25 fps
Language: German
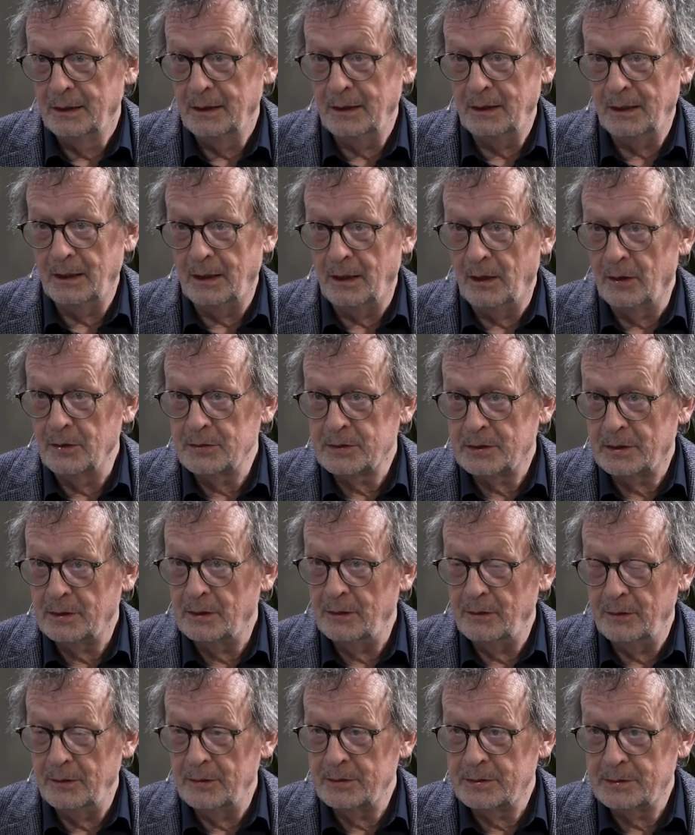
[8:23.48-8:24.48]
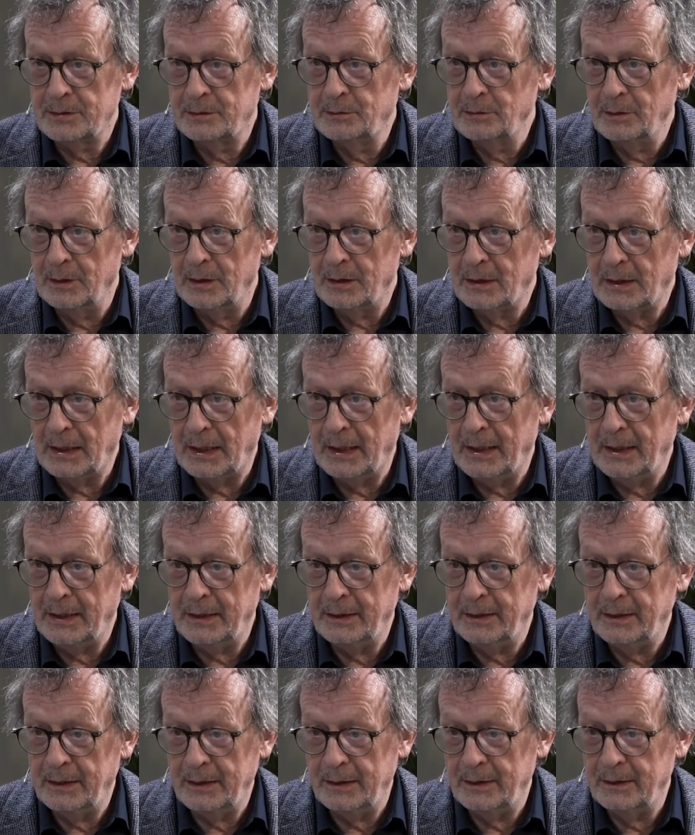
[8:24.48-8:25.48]
ausgelöst durch
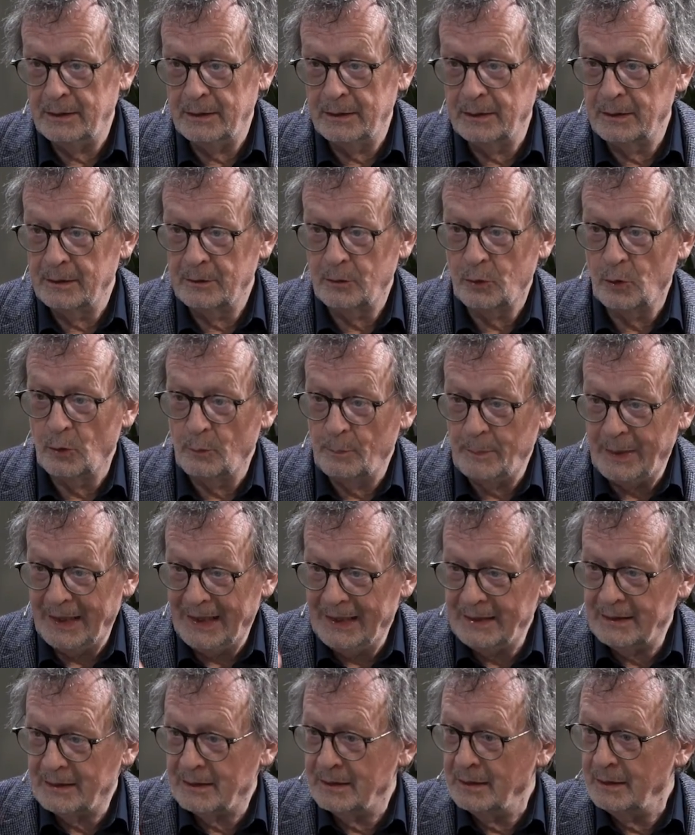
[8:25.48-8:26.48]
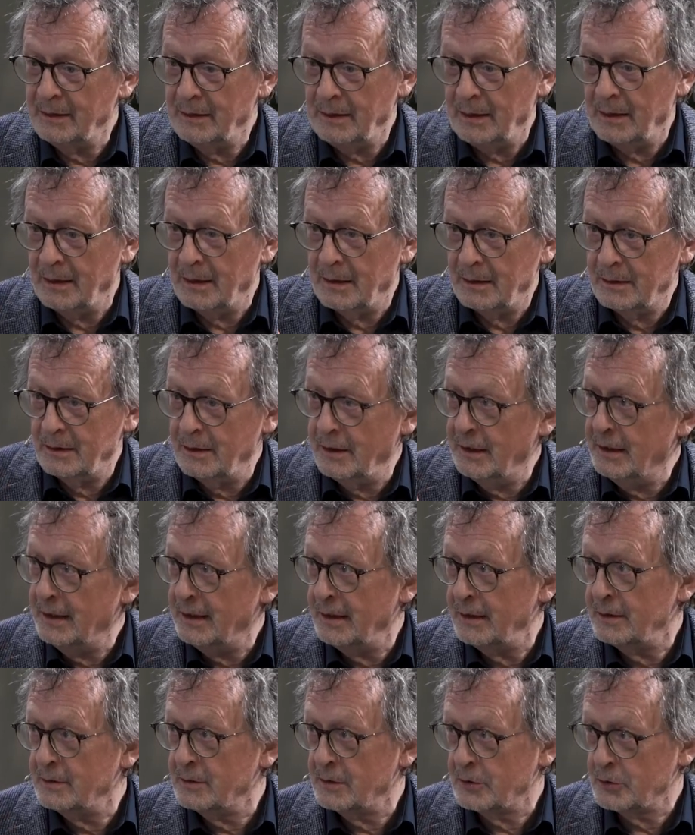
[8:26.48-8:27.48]
einen Kometen, der die
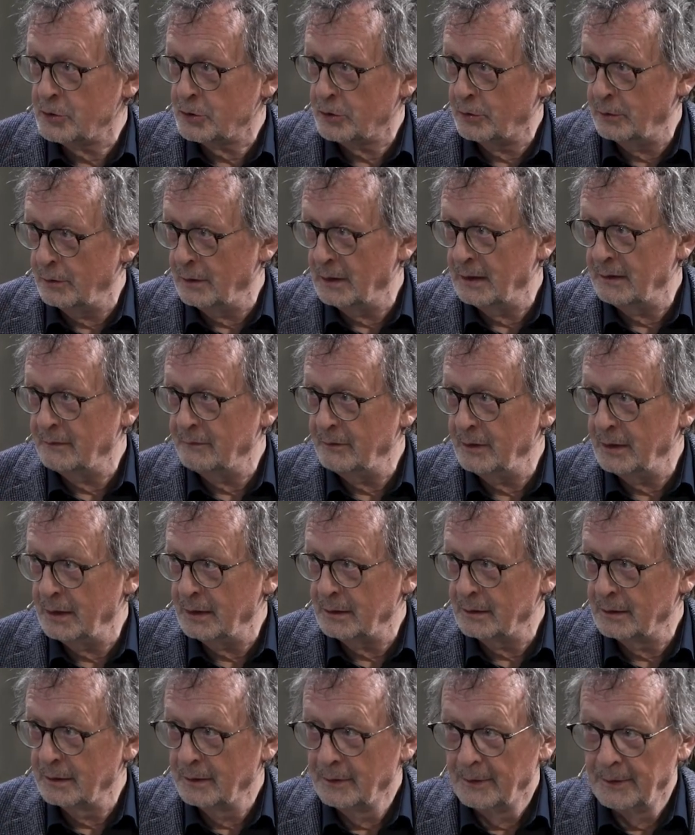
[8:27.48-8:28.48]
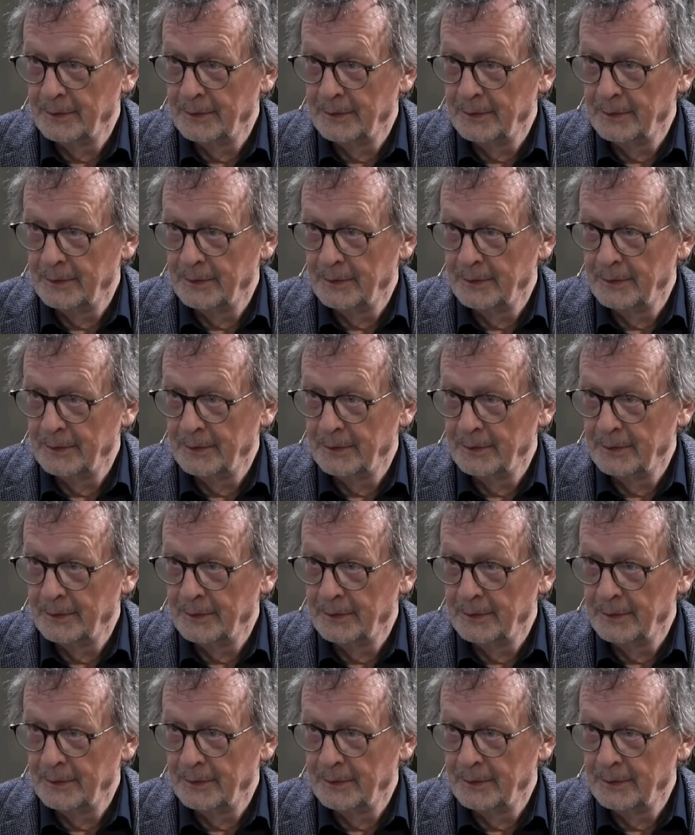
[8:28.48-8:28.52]
Erde zerstören wird.